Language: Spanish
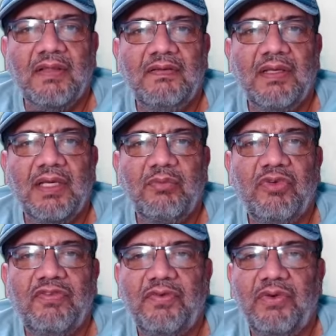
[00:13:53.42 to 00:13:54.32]

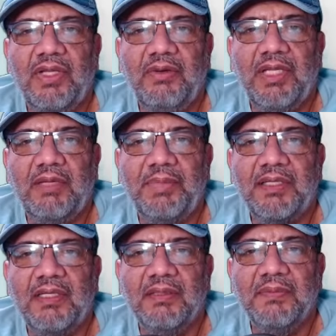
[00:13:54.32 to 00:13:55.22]
Seguimos full de vida
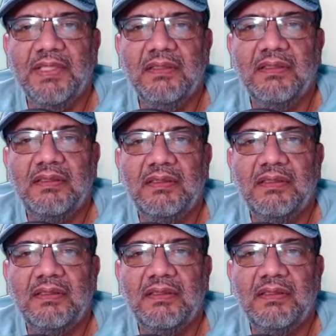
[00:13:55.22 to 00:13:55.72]
prácticamente.